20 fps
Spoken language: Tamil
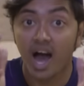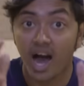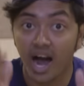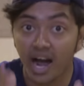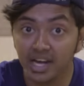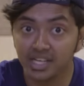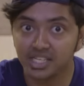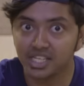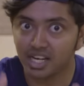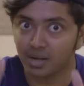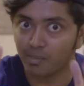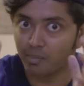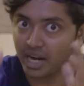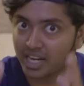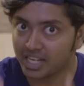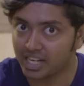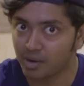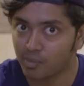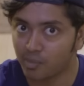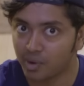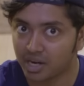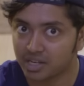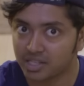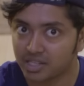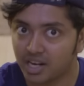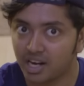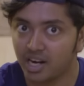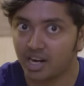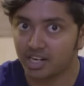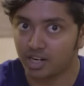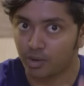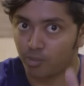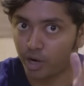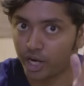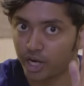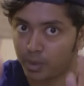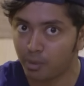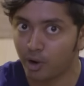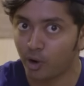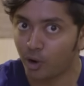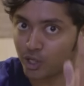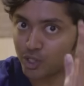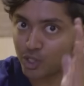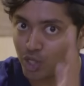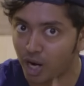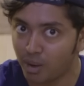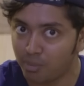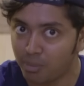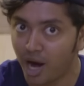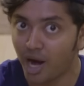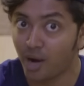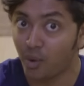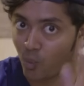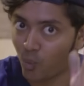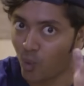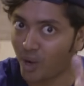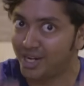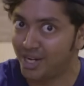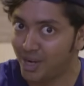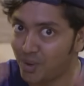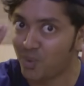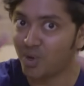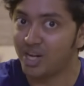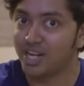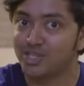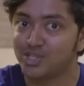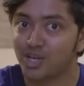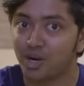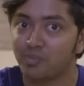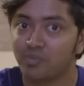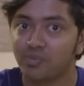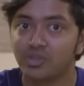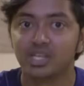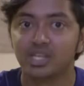ஹைஜீனை மெயின்டைன் பண்ணுறது தான் நம்ம ஹிட்மேனோட ஜாப் அண்ட் ஒன் அண்ட் ஒன்லி ஜாப்